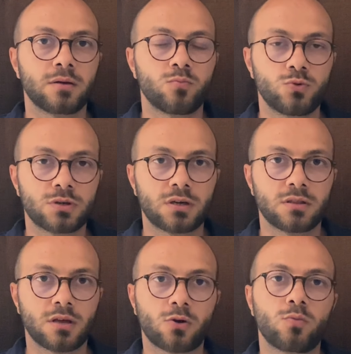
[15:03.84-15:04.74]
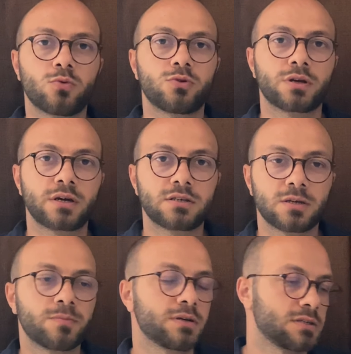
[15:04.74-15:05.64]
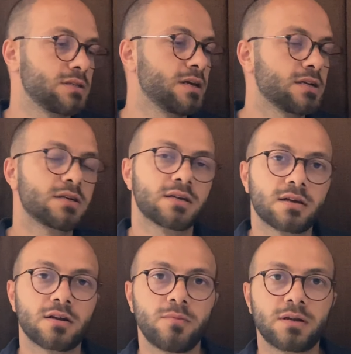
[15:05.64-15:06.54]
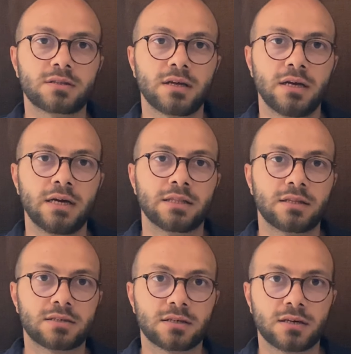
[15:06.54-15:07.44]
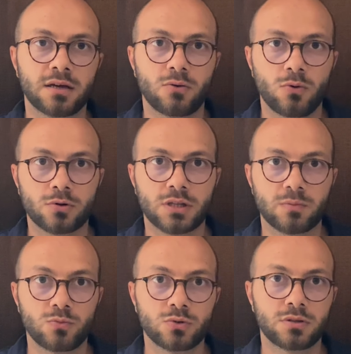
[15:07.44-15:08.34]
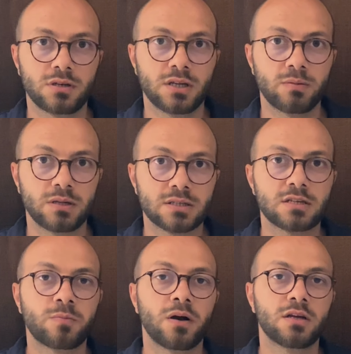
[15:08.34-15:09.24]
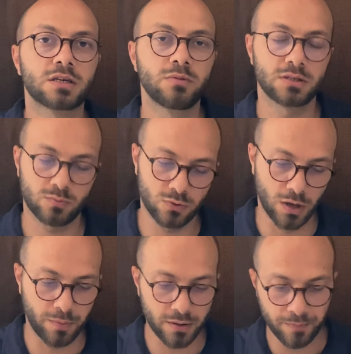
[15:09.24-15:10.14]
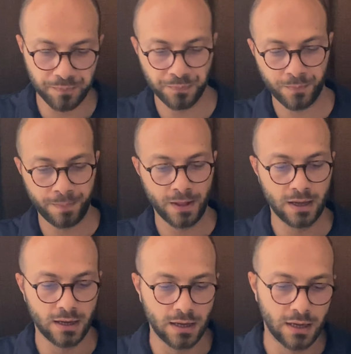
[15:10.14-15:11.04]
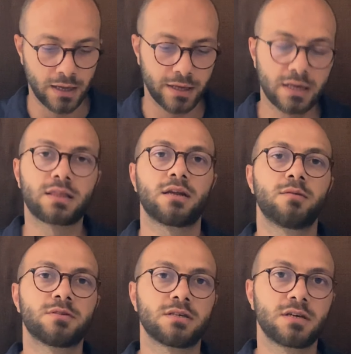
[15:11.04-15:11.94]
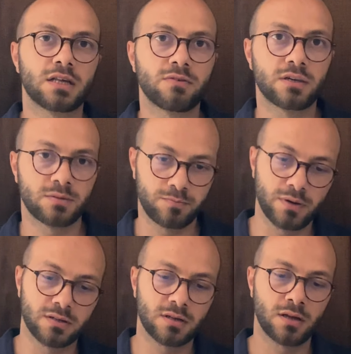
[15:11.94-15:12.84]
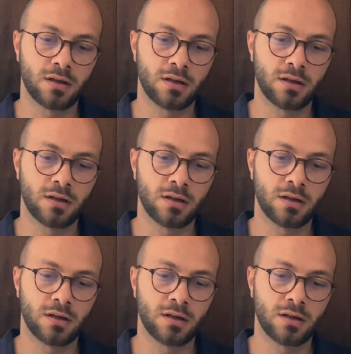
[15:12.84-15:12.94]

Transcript: müzik interkom moduna geçirip işte diğer cihazlarla birlikte nasıl ortak müzik dinleyebiliriz, nasıl paylaşabiliriz bunu yapalım. İki tane elimizde cihaz var. Ben